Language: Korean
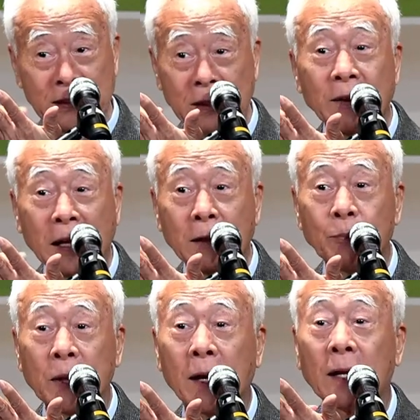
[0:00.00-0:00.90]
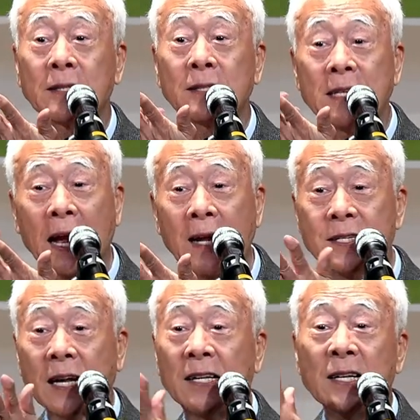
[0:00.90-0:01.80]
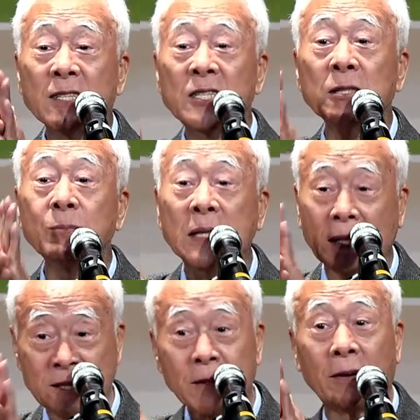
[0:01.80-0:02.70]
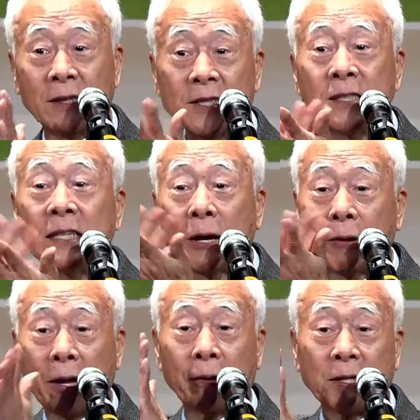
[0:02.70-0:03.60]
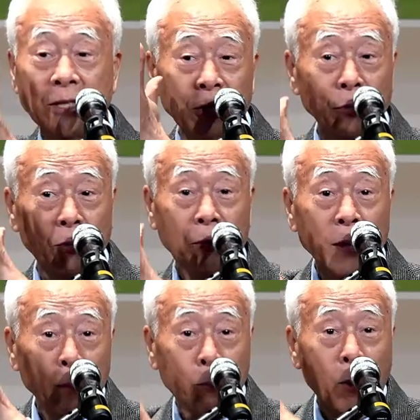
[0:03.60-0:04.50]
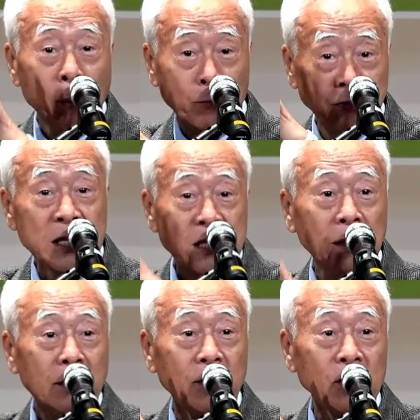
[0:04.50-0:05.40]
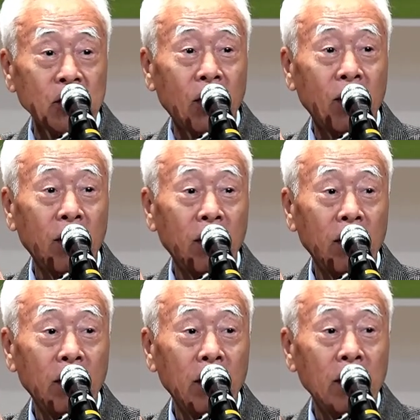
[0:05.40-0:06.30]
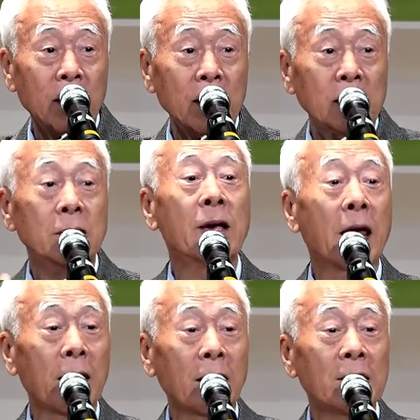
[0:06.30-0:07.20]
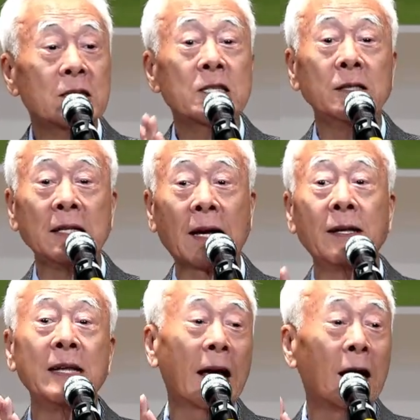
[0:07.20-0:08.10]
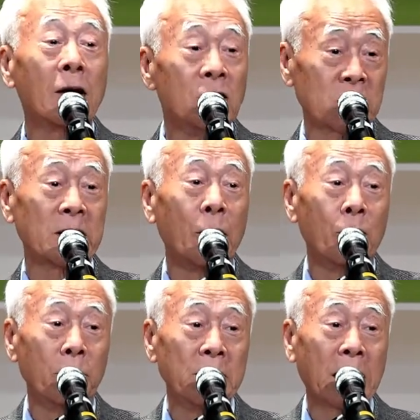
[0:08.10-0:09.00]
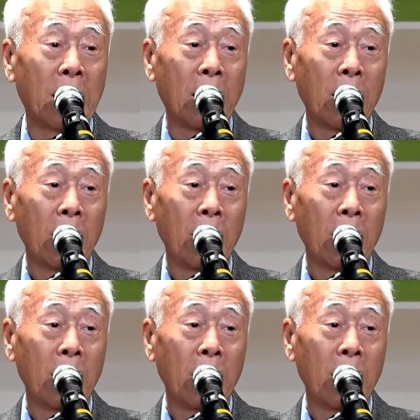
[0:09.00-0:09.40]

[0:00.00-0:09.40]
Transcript: 연한 껍데기를 해서 살살 씁니다. 쓸어. 쓴다고 그래. 이렇게 서로 몸을 부딪히는 거죠. 그게 쓴다는 얘기가 거기서 나온 겁니다.